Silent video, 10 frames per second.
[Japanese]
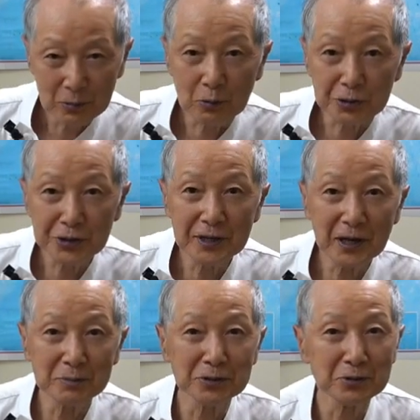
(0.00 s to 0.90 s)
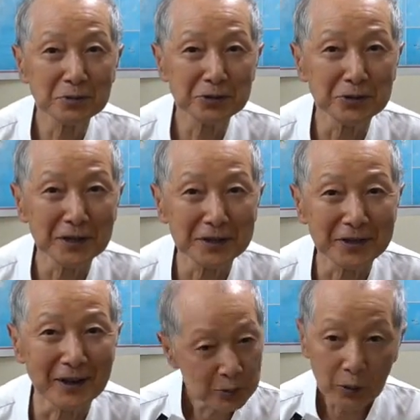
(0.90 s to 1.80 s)
お尻がびしょびしょになっ
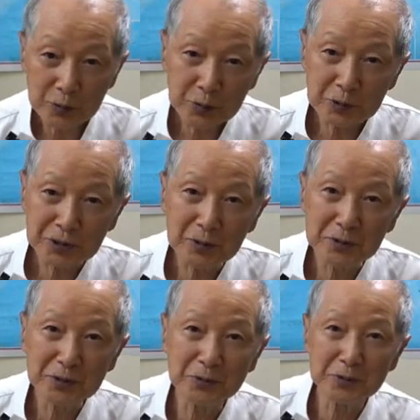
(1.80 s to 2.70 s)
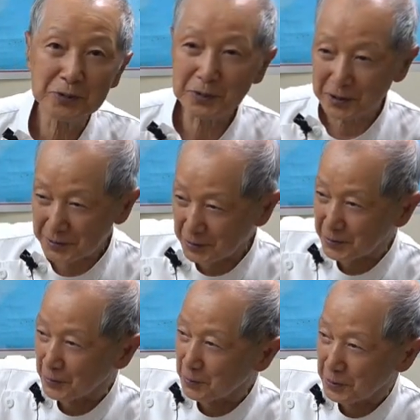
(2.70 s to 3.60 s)
たなんでお尻びしょびしょかなって言っ
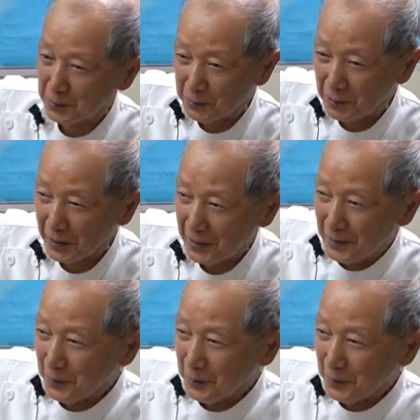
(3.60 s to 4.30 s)
たらその紐が